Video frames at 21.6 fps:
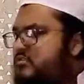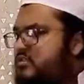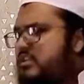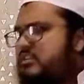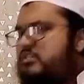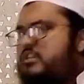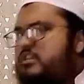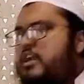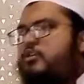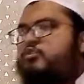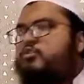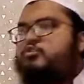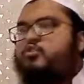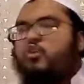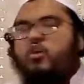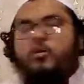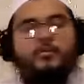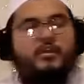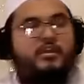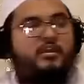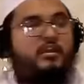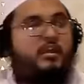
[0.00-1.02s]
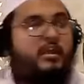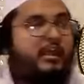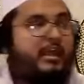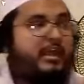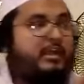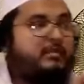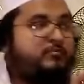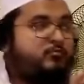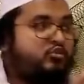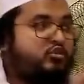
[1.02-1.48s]
চিন্তা করতে হবে
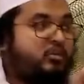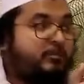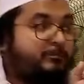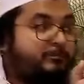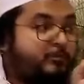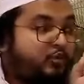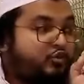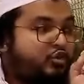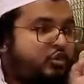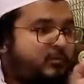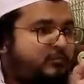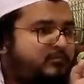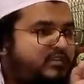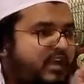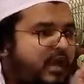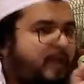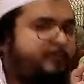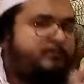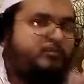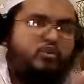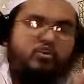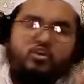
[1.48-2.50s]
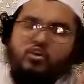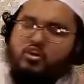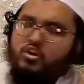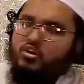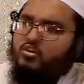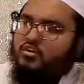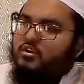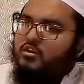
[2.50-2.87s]
এর মধ্যে প্রথম ধাপ হলো